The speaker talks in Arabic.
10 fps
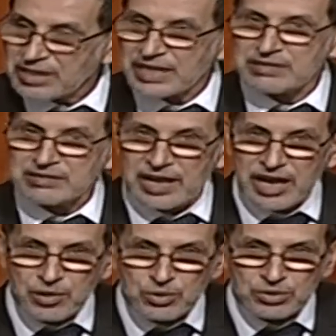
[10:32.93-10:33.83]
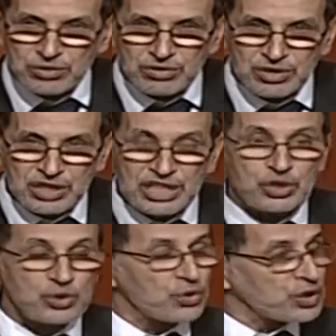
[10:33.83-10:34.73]
كاين التعاون
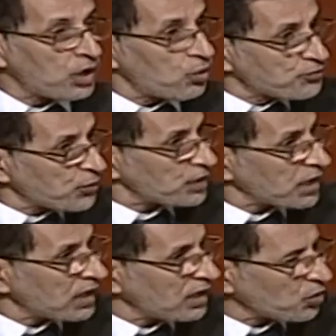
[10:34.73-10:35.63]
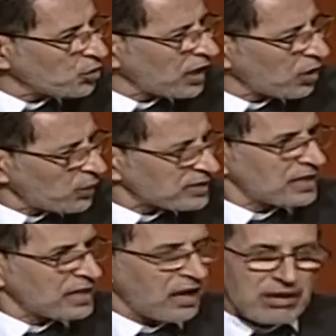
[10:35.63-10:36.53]
كاين الرؤيه الافقيه الرؤيه
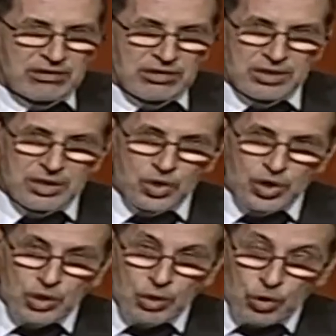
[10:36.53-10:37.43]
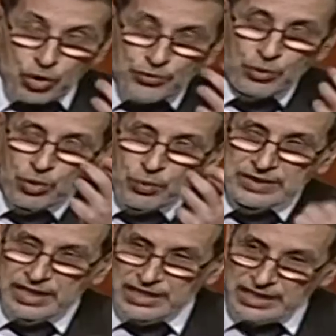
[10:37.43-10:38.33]
الوطنيه والافق
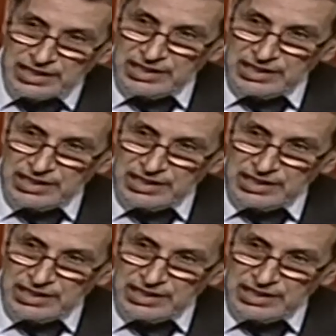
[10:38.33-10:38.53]
الوطني